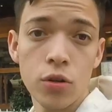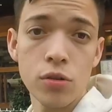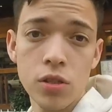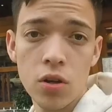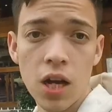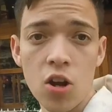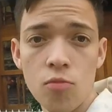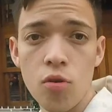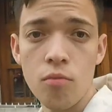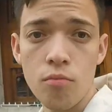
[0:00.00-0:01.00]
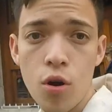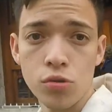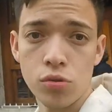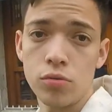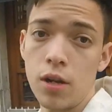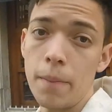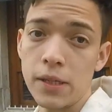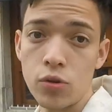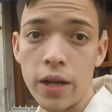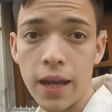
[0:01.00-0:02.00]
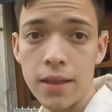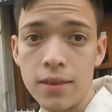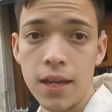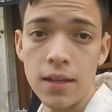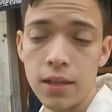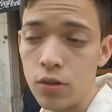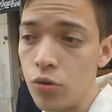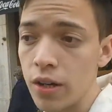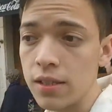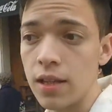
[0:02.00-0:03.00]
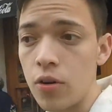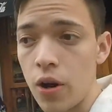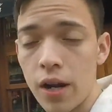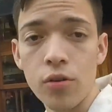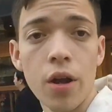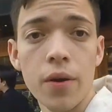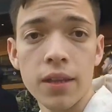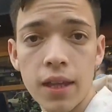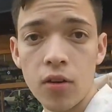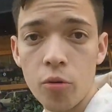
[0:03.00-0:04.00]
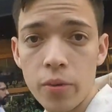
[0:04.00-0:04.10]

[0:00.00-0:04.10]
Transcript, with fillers: conocido acá como mozo, la persona que atiende en un restaurante, en una venta de